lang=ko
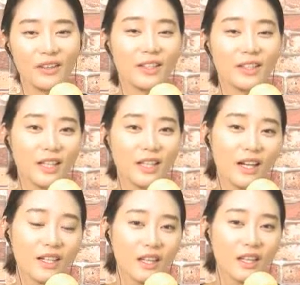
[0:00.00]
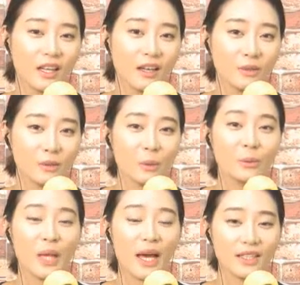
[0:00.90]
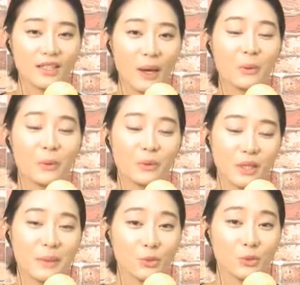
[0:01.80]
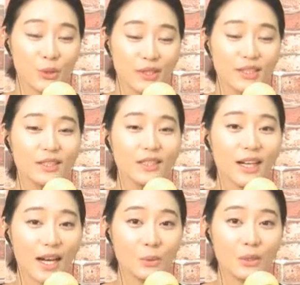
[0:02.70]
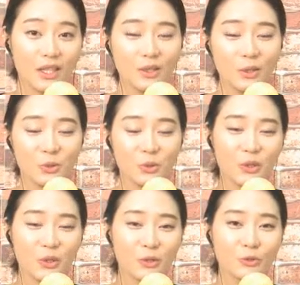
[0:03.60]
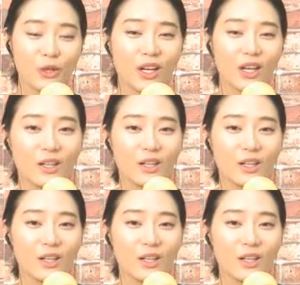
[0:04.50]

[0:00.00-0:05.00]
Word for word: 내가 살아가는데 또 나를 바로 잡아줄 수 있는 가족이 될 수도 있고,